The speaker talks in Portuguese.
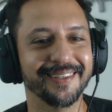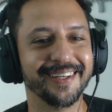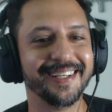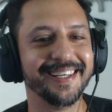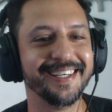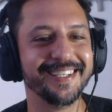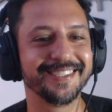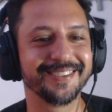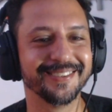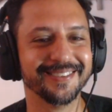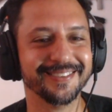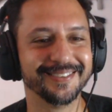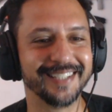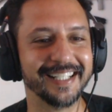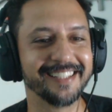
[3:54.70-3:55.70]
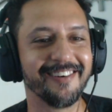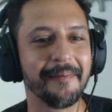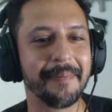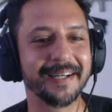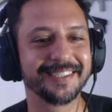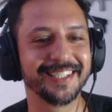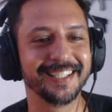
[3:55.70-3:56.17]
olha isso. Uma
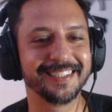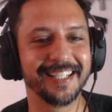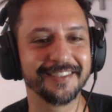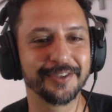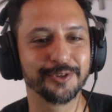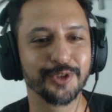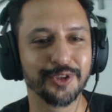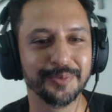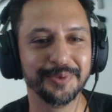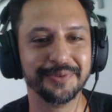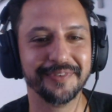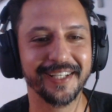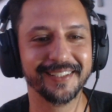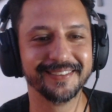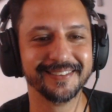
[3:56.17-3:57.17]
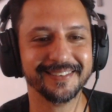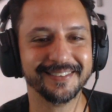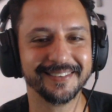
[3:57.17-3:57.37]
hora e meia depois, os